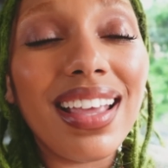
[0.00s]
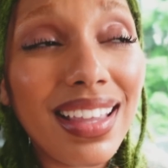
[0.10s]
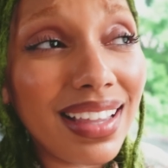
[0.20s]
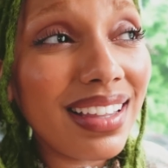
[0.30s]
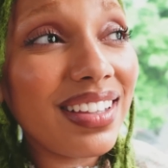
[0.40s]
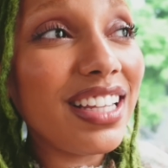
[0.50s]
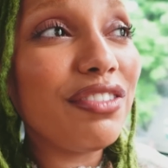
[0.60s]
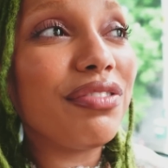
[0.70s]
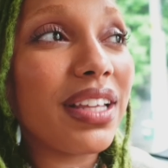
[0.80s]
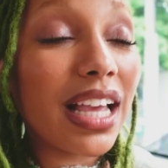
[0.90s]
E,
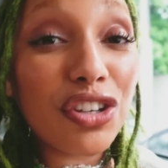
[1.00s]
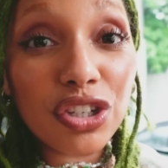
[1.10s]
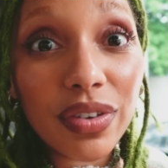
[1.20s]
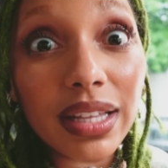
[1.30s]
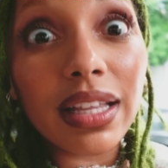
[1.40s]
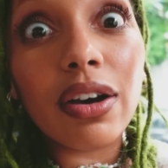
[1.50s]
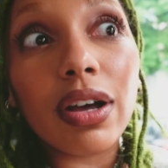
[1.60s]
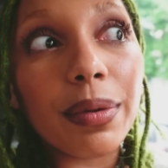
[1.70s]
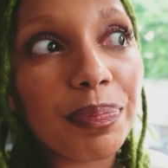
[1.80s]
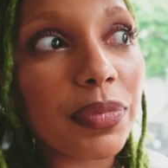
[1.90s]
enfim, a gente vai até
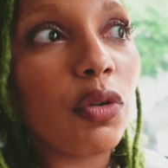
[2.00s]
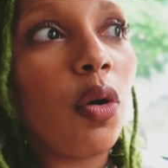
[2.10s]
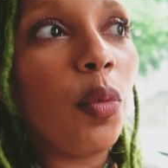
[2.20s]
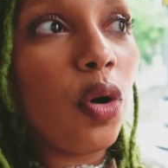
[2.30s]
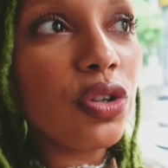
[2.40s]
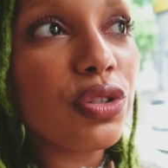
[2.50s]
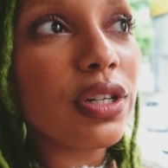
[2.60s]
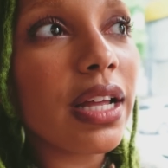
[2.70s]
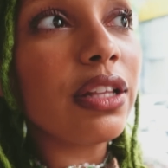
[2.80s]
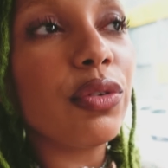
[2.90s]
agora o almoço,
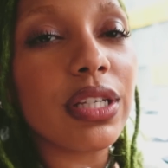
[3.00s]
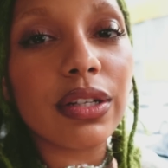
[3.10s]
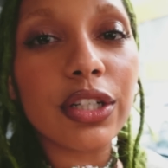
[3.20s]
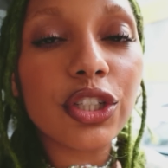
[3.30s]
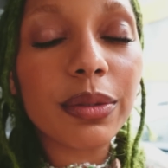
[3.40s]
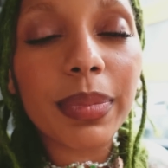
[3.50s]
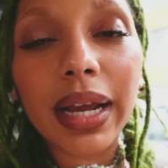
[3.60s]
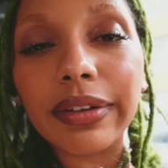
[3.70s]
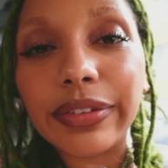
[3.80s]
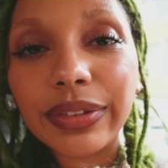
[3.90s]
né, no restaurante aqui
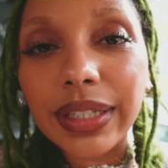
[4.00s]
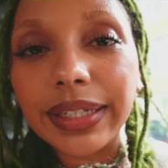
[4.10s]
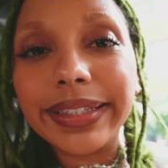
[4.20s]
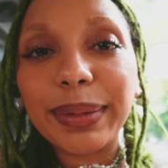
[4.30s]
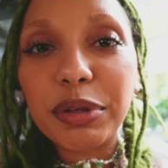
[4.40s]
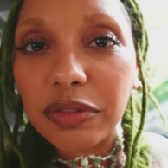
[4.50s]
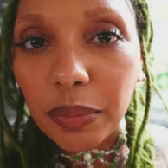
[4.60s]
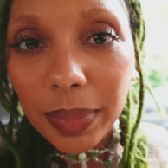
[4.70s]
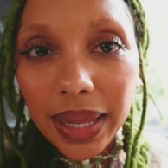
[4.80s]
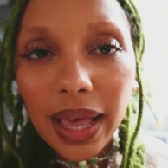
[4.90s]
perto. Depois
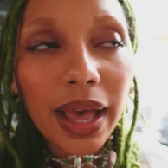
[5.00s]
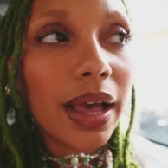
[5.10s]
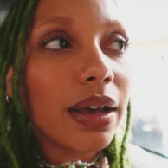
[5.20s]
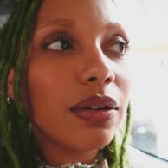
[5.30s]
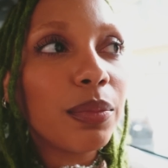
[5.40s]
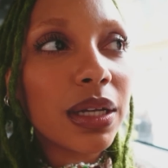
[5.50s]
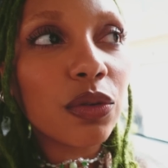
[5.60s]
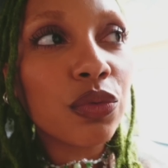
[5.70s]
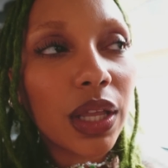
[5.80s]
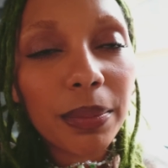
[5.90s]
vamos pegar uma,
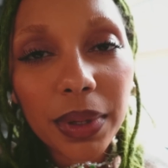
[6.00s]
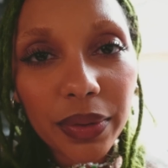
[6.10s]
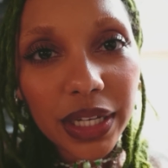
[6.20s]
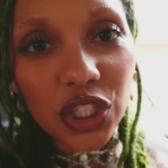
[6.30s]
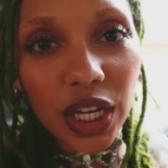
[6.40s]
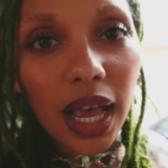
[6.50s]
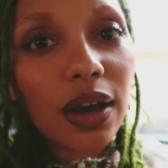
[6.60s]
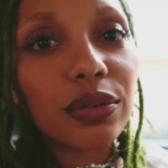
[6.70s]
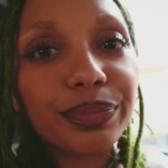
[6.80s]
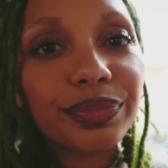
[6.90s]
um tempinho aí de
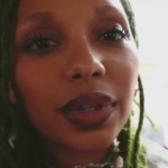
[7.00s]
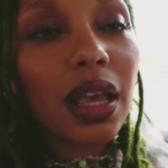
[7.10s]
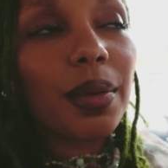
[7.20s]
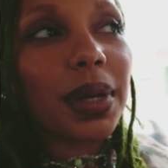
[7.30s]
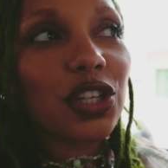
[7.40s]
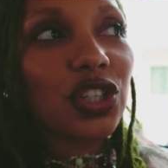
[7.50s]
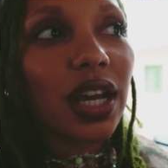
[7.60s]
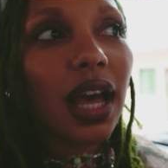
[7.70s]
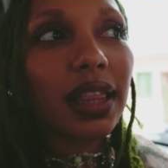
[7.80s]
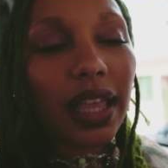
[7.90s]
carro para
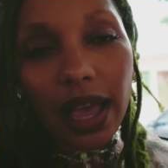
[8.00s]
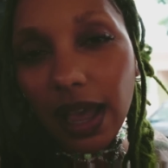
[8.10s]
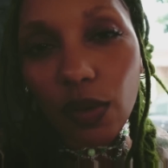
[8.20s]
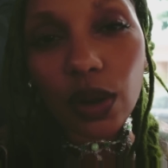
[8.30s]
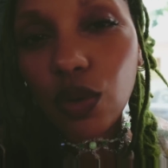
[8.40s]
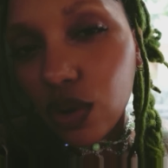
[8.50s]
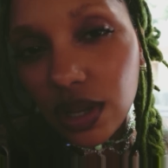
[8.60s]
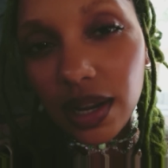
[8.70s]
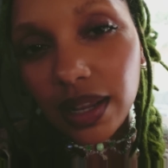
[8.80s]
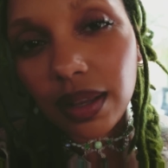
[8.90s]
chegar até
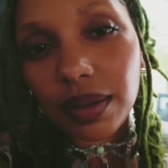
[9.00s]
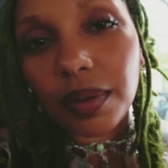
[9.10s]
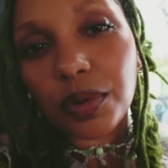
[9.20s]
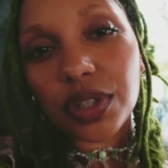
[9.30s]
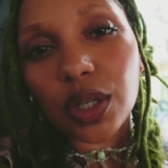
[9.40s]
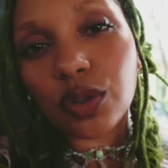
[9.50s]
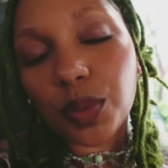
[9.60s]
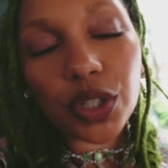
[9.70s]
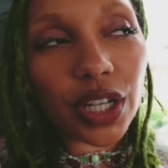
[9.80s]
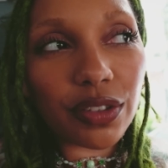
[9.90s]
Guarulhos ali pro segundo
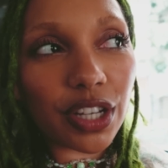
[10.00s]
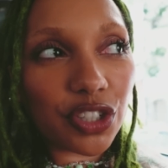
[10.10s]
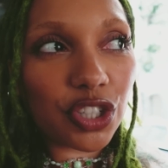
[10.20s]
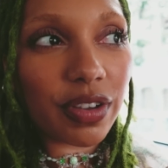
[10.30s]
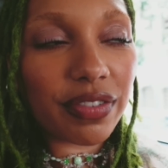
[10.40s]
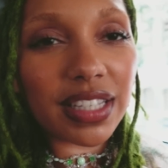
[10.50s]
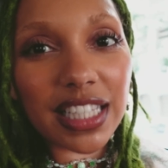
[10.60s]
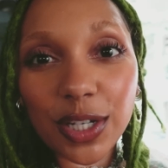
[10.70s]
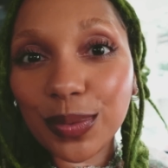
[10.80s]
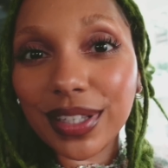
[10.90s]
projeto que a gente vai fazer a
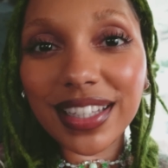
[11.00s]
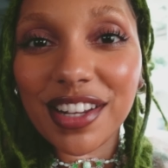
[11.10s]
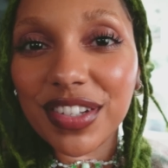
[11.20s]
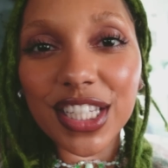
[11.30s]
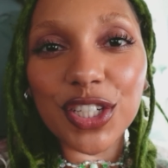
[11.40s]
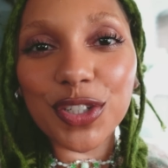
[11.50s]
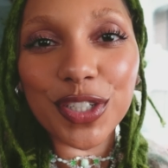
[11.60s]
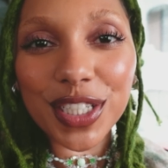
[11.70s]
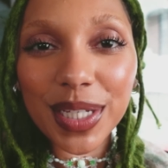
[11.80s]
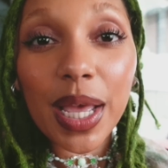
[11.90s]
segunda entrevista de
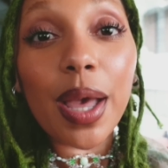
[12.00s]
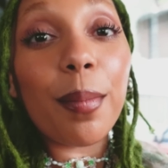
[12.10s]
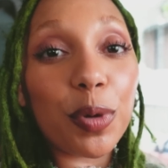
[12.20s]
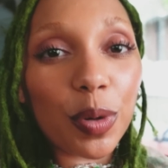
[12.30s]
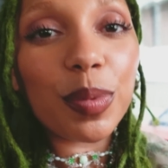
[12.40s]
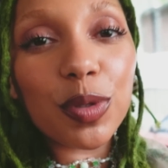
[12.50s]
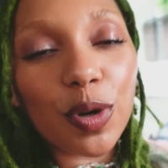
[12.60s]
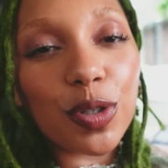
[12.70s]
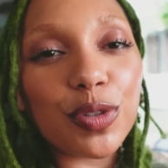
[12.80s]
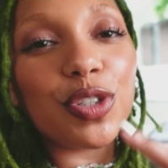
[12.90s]
hoje, pro
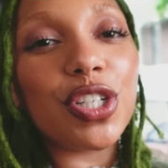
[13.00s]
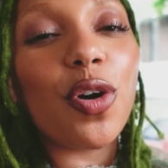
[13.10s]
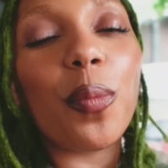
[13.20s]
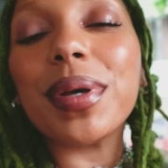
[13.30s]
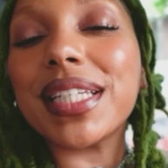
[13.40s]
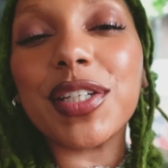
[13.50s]
episódio de roupas